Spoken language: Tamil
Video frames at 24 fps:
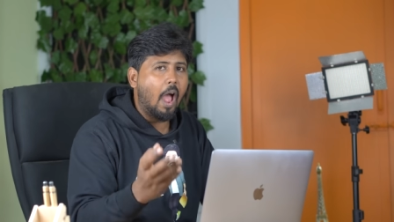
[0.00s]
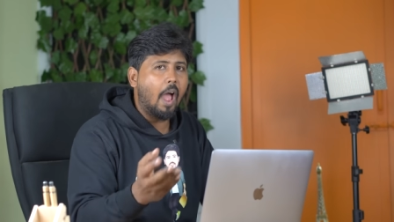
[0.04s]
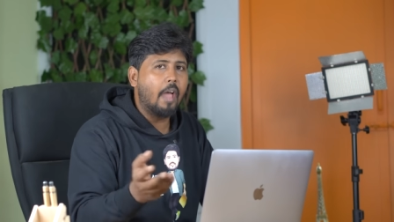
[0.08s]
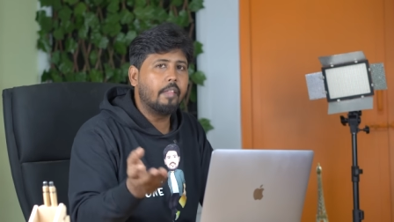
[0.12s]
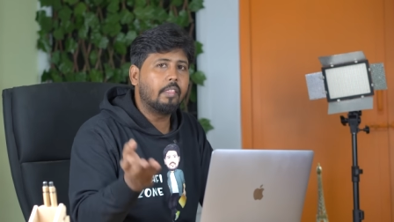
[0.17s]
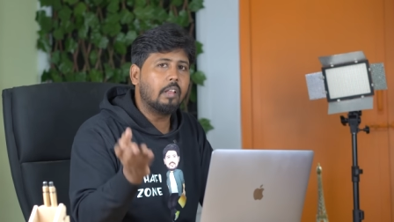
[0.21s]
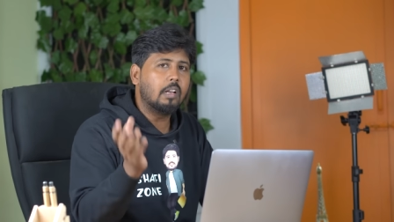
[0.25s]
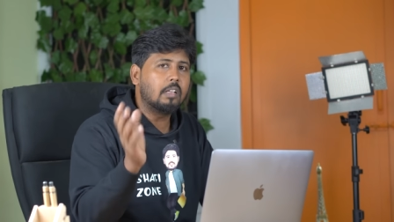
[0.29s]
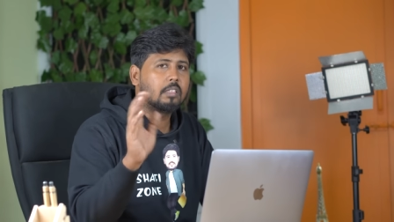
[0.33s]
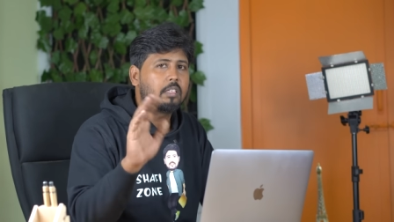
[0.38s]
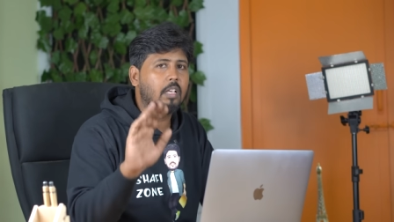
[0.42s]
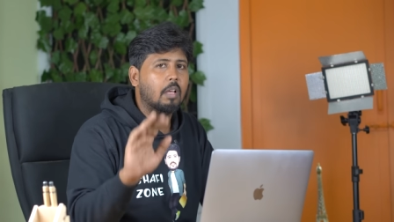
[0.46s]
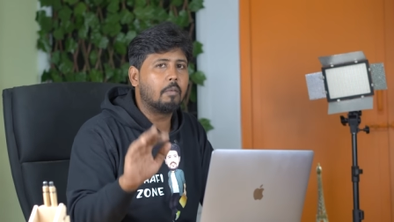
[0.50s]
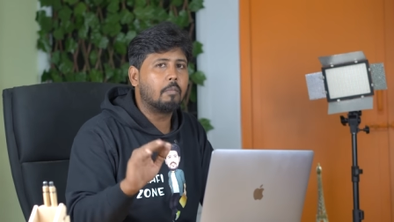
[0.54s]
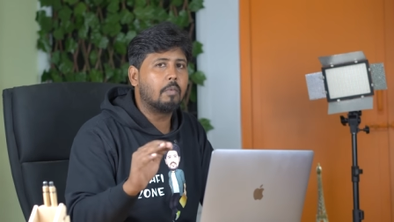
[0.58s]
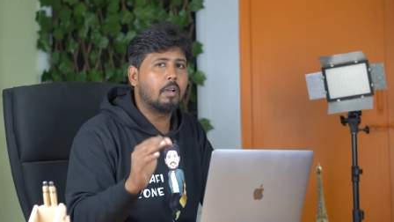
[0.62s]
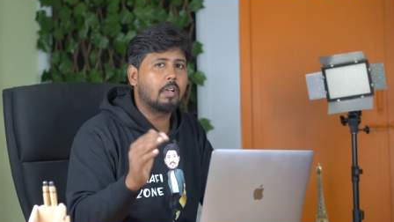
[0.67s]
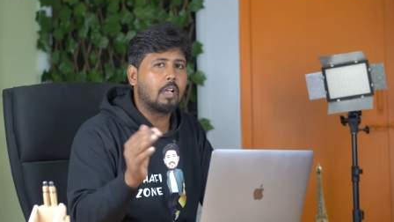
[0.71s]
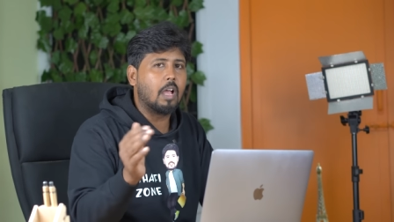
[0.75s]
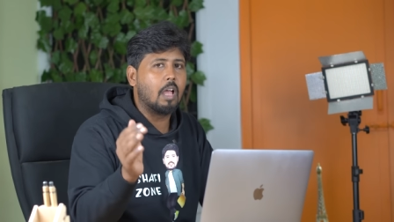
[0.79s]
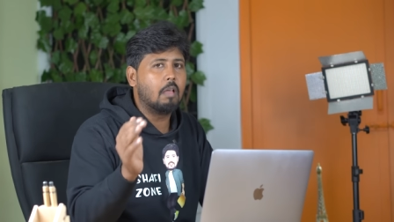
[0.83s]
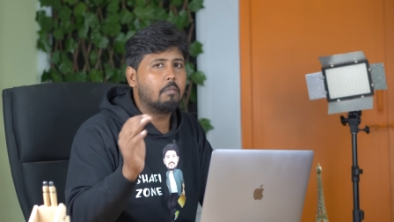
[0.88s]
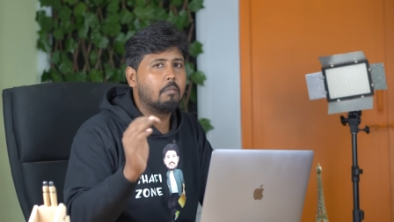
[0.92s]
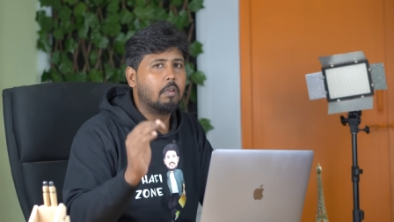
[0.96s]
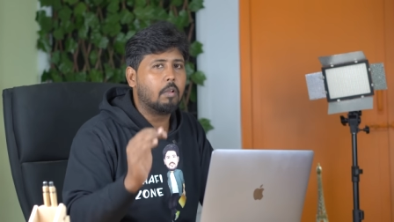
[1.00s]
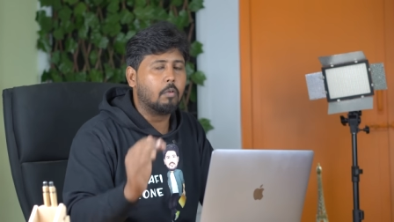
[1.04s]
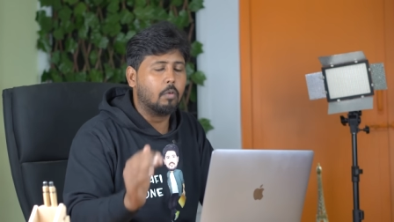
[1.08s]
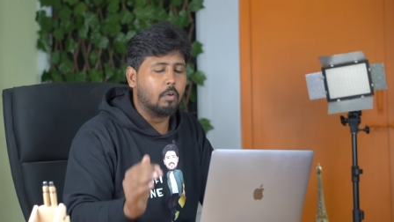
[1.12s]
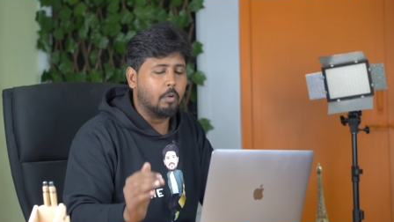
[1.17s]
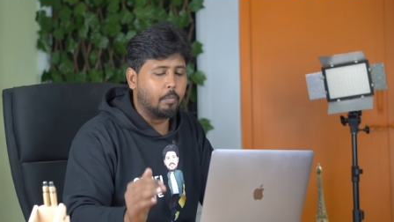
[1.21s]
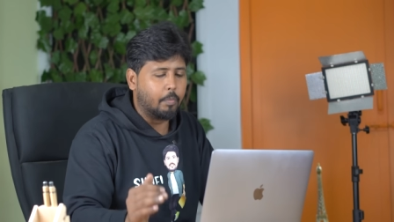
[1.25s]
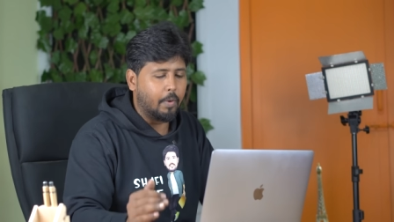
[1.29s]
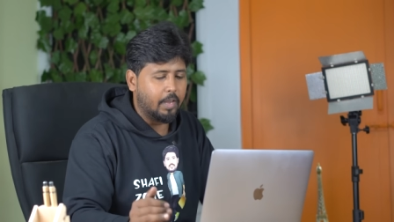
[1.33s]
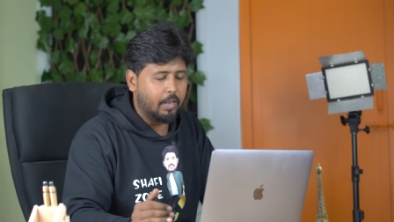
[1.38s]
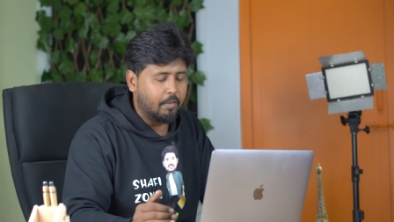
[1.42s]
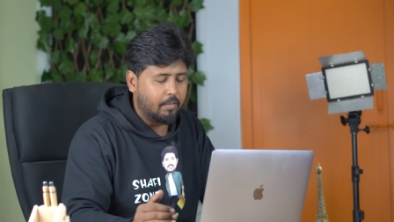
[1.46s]
அதுல செம்ம காமெடி
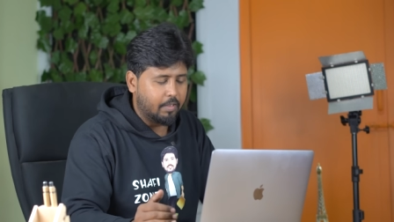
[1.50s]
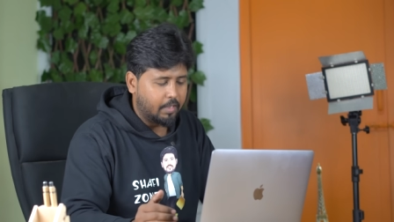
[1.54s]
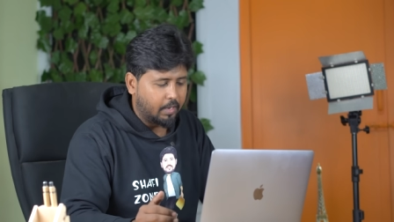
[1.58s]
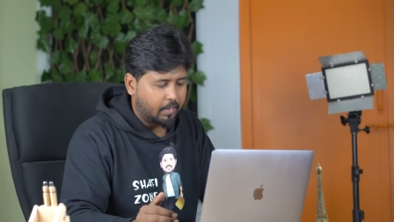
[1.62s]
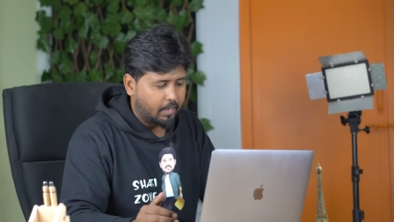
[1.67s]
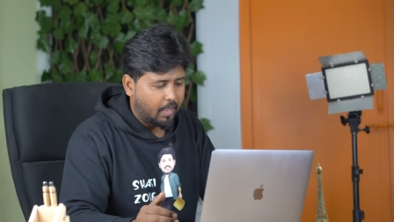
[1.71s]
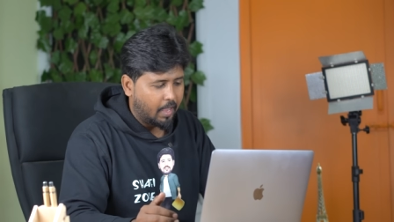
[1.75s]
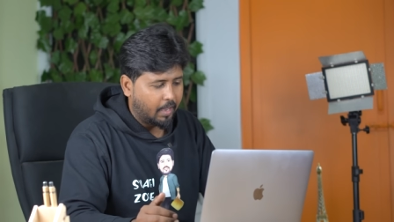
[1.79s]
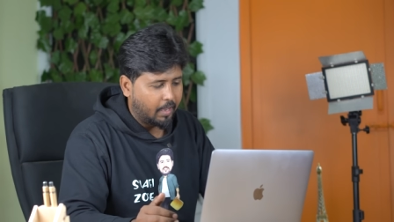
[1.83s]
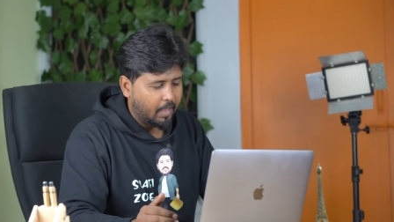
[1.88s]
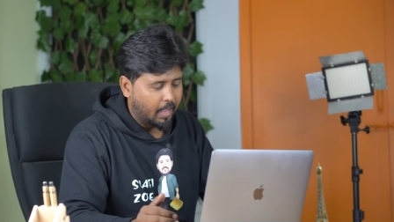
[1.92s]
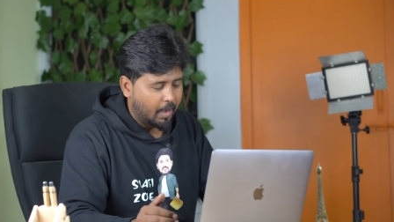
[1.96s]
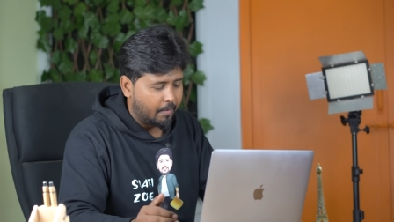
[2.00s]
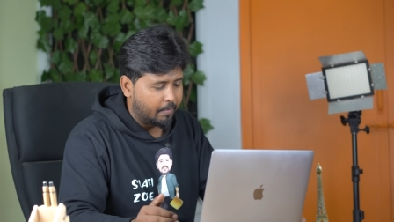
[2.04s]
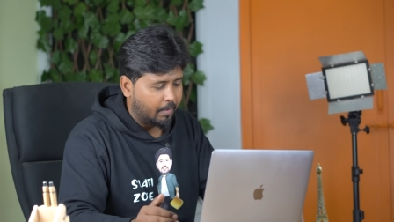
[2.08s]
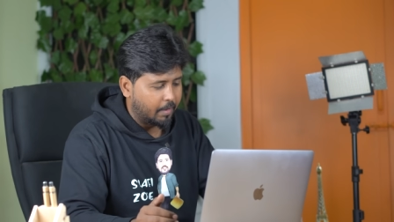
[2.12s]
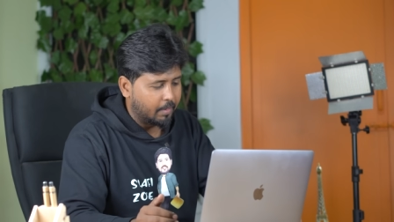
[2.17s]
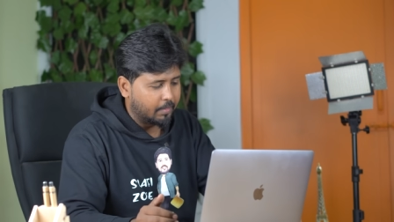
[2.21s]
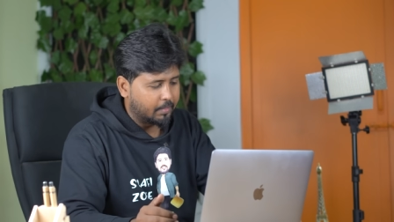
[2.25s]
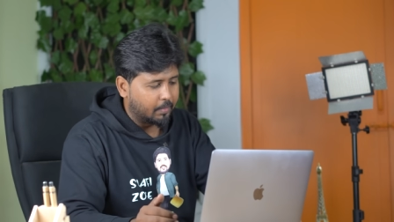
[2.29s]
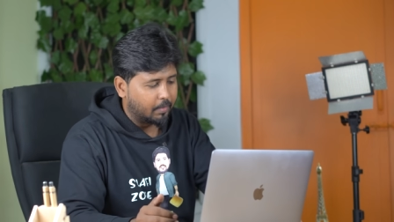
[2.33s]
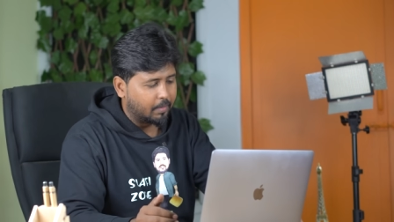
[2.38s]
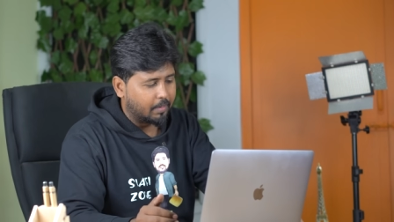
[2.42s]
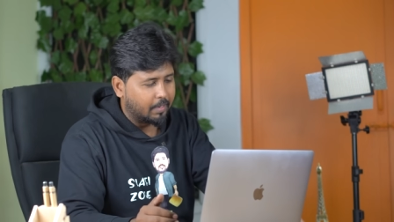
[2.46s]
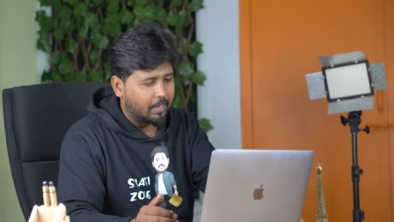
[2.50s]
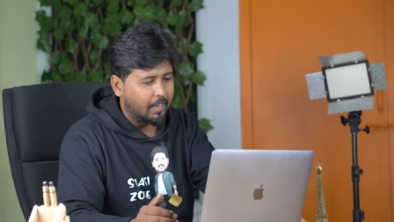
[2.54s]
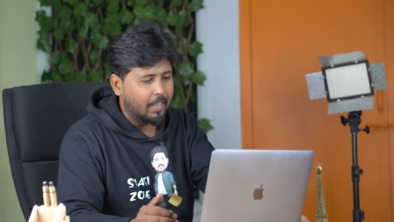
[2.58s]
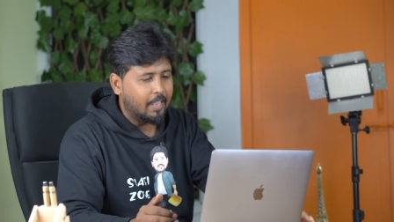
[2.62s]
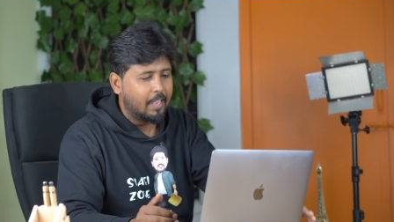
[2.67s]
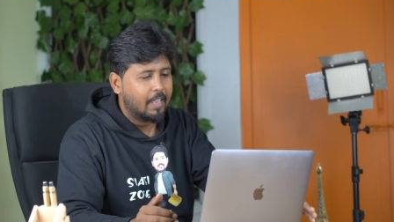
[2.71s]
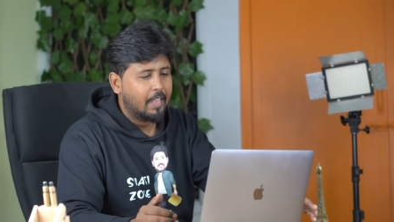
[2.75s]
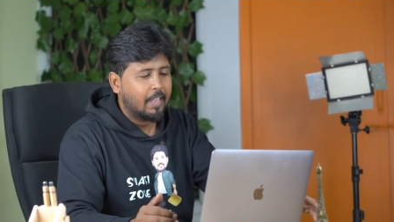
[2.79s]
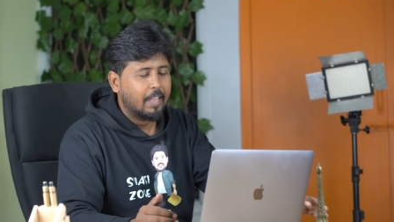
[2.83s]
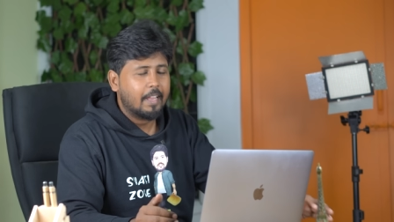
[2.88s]
ஒன்னு பண்ணி வச்சிருக்காங்க அப்படின்னு சொல்லிட்டு